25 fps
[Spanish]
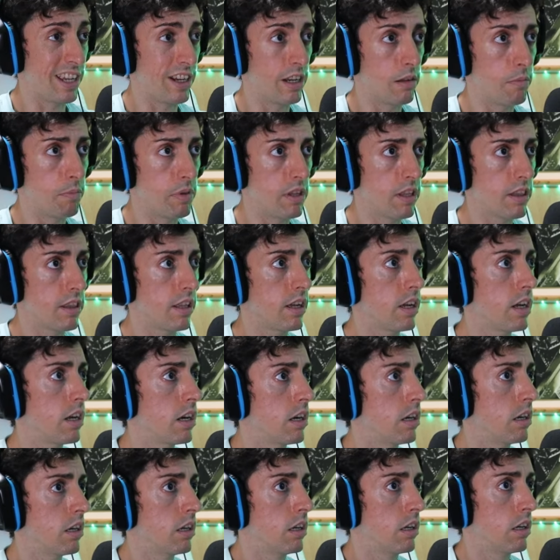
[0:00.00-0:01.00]
quién
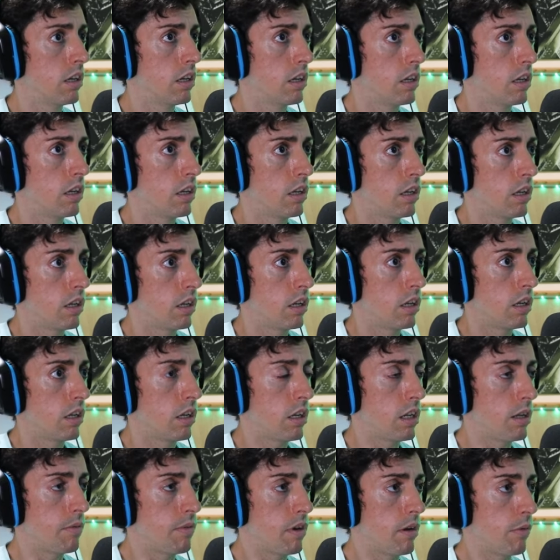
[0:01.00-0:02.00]
empieza
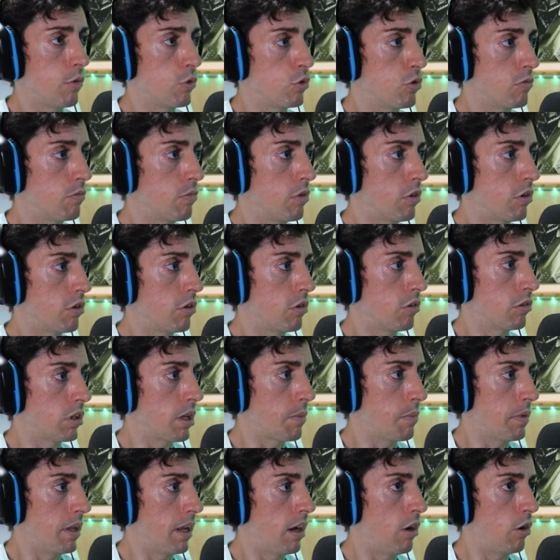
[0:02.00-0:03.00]
y veremos un poco
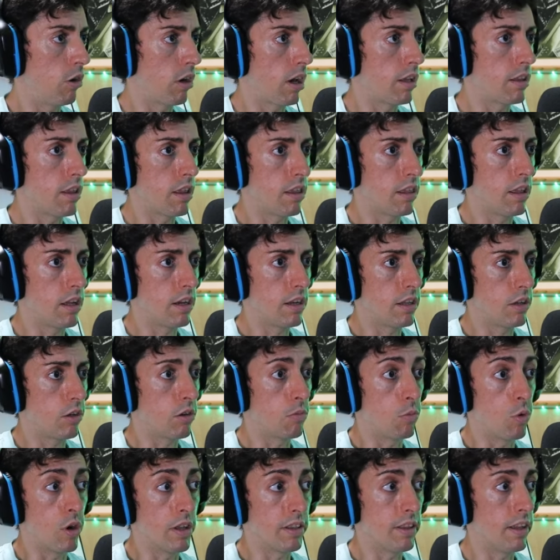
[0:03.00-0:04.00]
también lo que dicen y
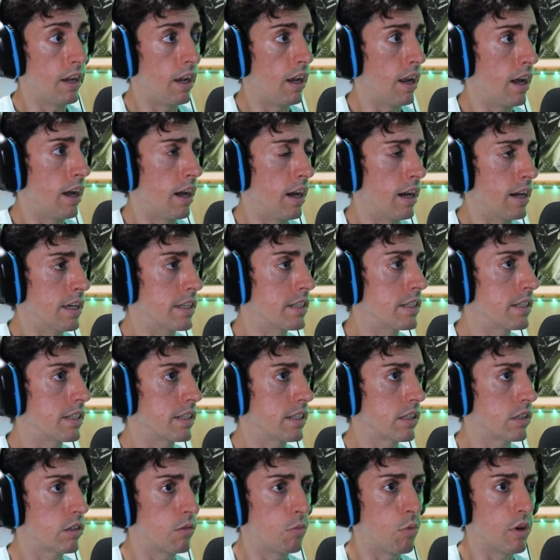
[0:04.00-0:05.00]
cómo hacen
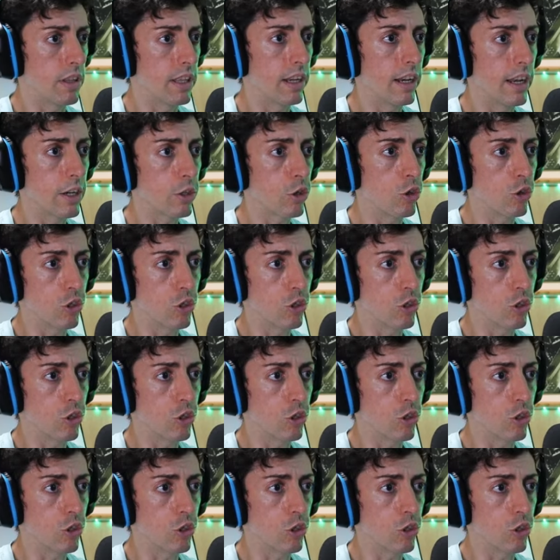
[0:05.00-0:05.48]
las, cómo hacen las